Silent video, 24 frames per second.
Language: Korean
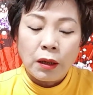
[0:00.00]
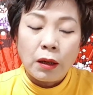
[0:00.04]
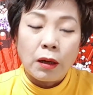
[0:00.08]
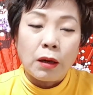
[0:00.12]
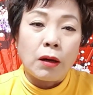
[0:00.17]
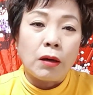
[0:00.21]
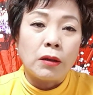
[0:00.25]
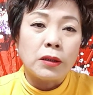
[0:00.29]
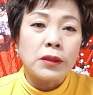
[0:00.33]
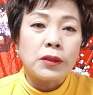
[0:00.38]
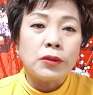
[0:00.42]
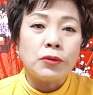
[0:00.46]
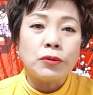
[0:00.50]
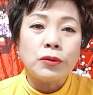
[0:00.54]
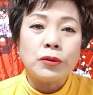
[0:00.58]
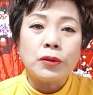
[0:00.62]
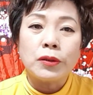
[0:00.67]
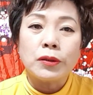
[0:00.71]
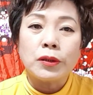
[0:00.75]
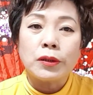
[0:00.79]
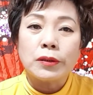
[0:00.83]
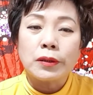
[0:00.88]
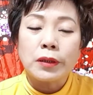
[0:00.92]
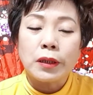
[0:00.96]
어, 쉬운
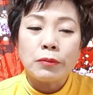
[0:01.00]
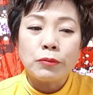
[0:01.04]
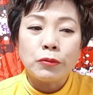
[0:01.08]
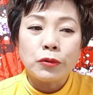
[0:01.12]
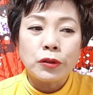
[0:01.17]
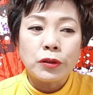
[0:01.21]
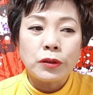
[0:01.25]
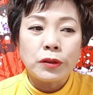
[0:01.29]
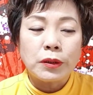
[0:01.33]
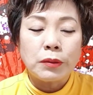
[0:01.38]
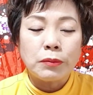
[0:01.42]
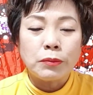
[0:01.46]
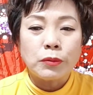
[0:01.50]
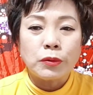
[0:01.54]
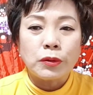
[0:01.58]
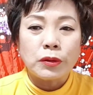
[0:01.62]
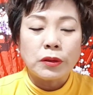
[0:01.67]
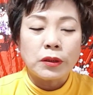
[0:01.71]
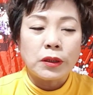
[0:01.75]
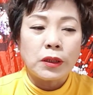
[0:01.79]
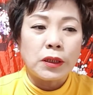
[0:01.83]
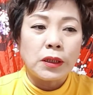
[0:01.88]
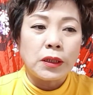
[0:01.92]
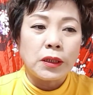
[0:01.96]
6살 무신생분들이